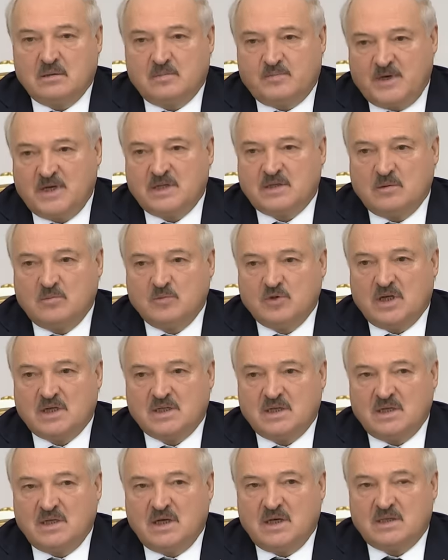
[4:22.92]
Поэтому
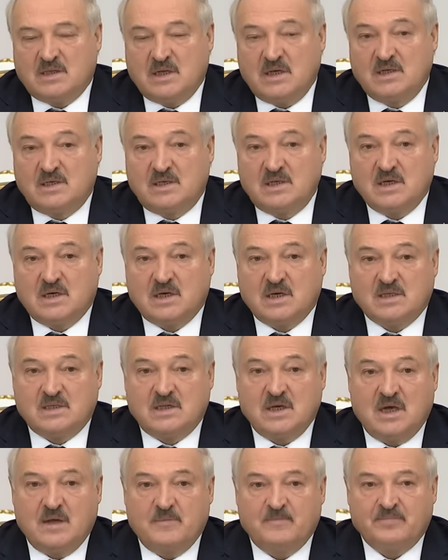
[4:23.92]
надо на это идти,
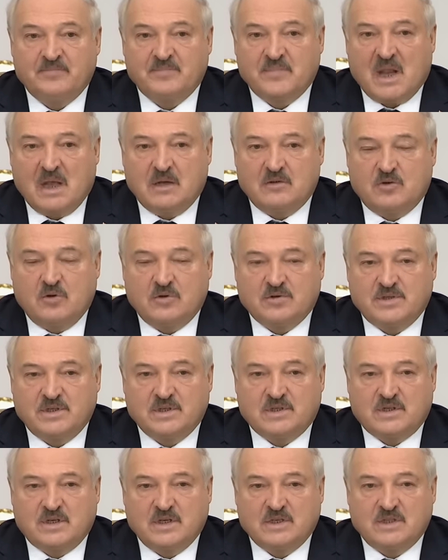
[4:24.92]
хотя должен
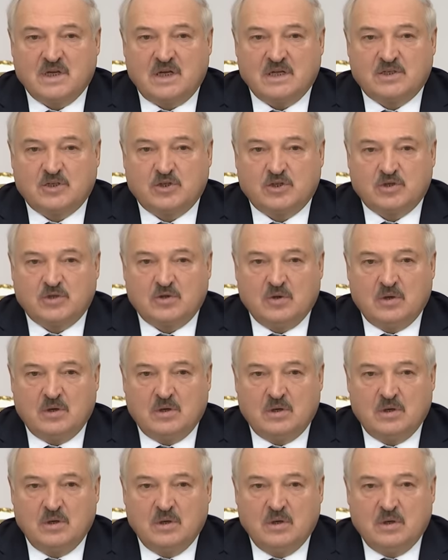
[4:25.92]
сказать,
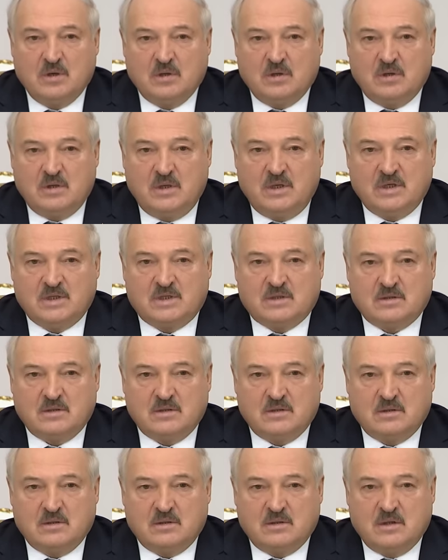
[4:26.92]
что из
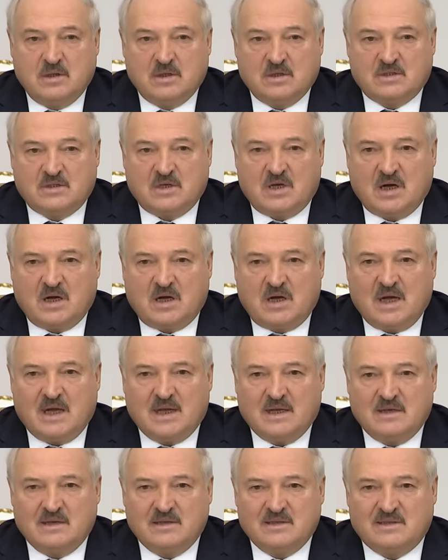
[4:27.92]
40
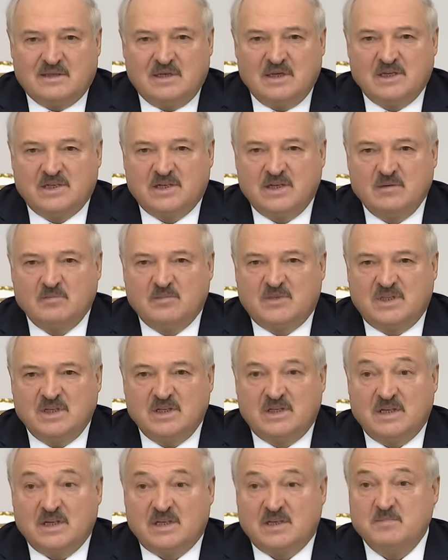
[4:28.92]
с лишним
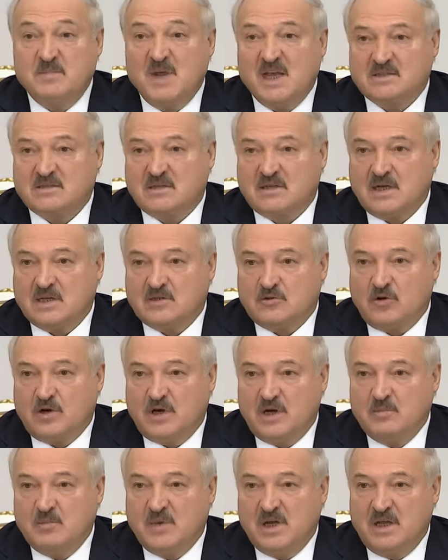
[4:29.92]
тысяч мест,
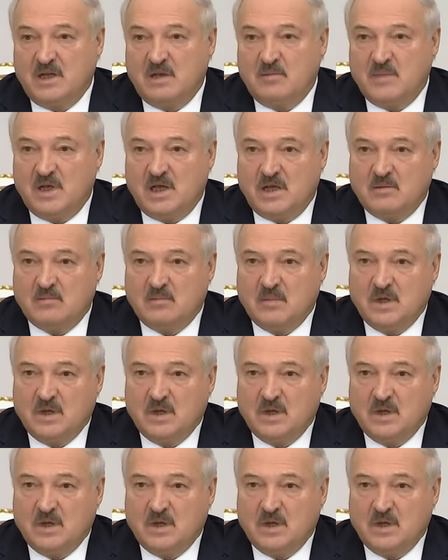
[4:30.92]
которые мы имеем